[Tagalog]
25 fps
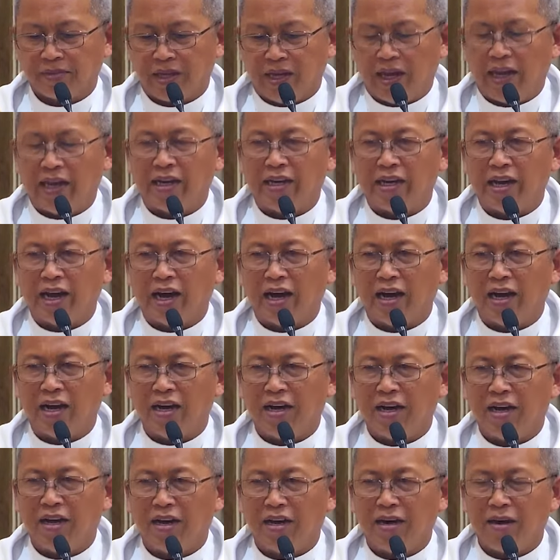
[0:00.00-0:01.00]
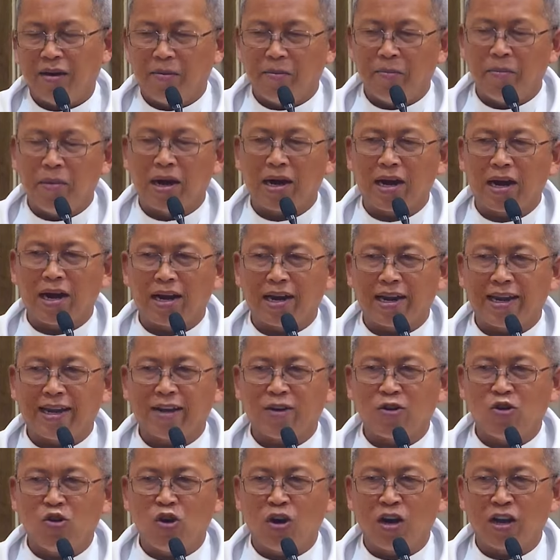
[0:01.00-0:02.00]
Ing na
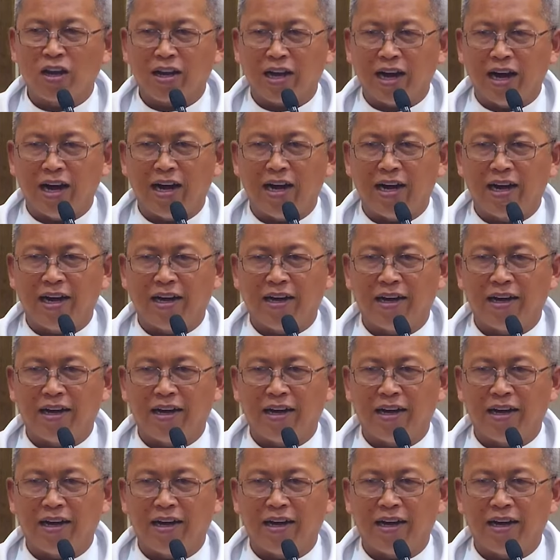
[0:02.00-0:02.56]
makarikol ka